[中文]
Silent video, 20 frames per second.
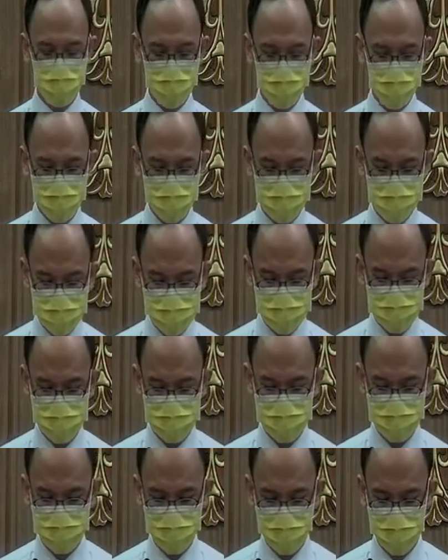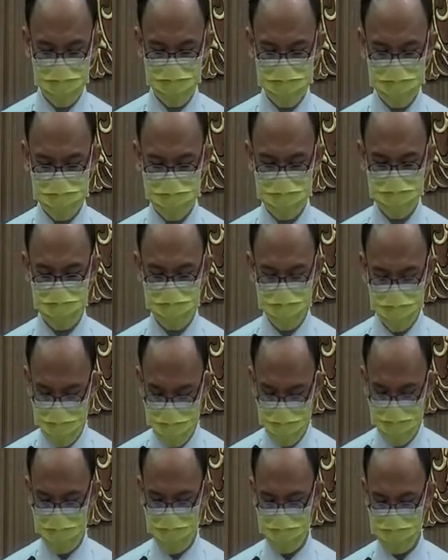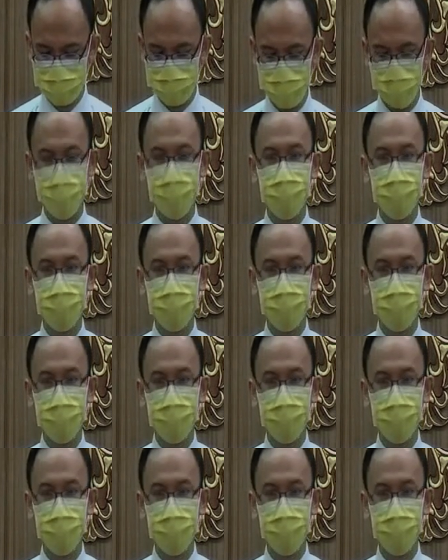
也就是堵住破口的